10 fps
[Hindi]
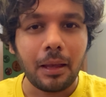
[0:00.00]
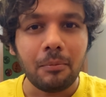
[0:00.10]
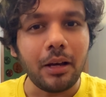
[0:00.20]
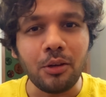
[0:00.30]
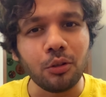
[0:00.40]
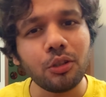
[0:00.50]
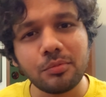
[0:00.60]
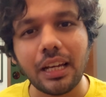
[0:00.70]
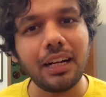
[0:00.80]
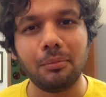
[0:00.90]
मैं यूट्यूब
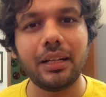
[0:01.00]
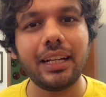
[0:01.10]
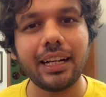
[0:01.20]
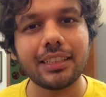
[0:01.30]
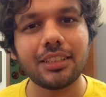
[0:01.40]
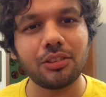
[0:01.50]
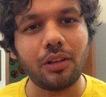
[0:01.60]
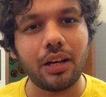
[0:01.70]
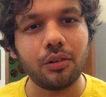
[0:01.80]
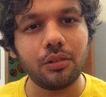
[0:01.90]
चैनल बंद नहीं कर सकता
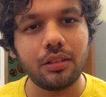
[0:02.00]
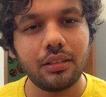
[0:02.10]
यार वो